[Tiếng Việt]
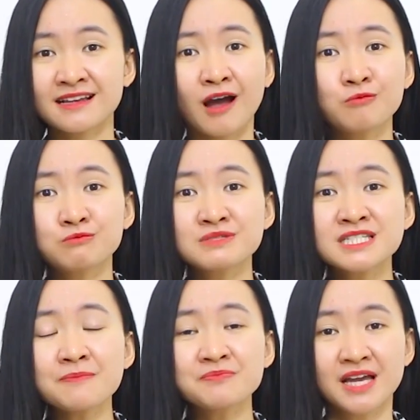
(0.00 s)
không
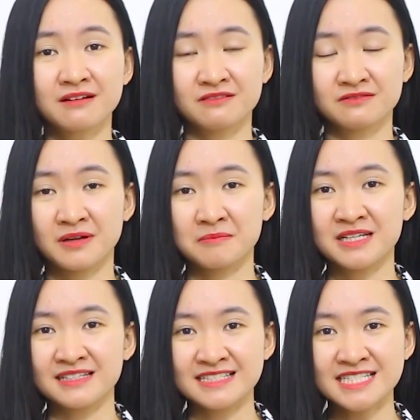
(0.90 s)
chấp nhận và
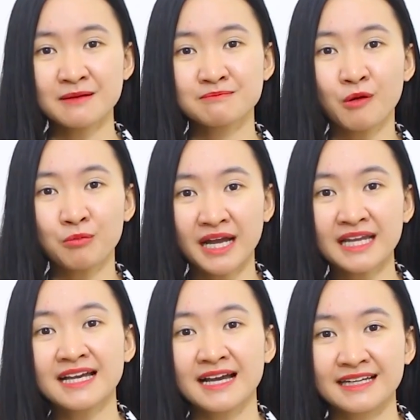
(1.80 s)
mình trách móc
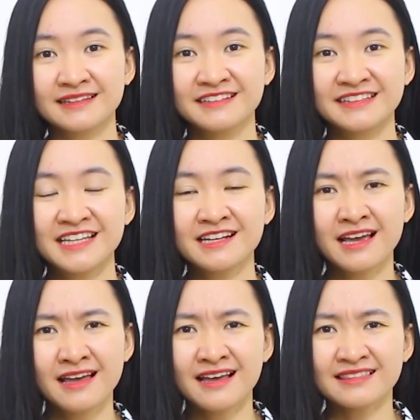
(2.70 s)
ngay cả cái thời tiết,
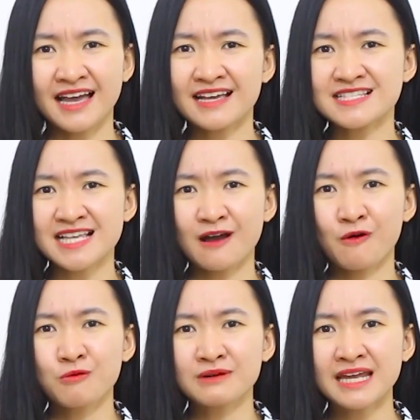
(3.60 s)
tại sao
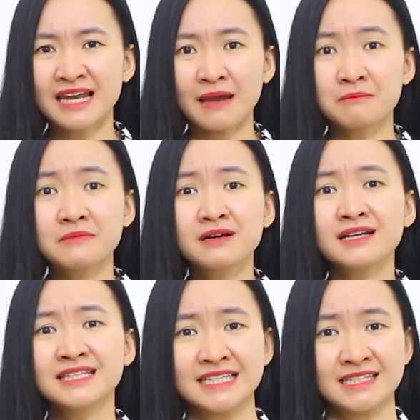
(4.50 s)
hôm nay lại mưa
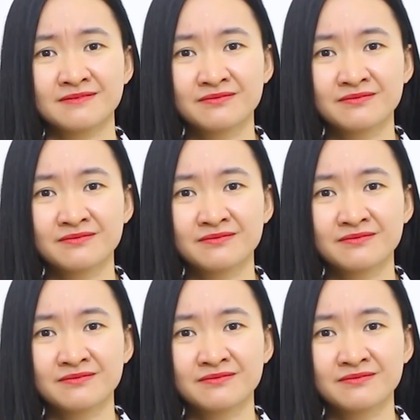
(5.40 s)
nhỉ?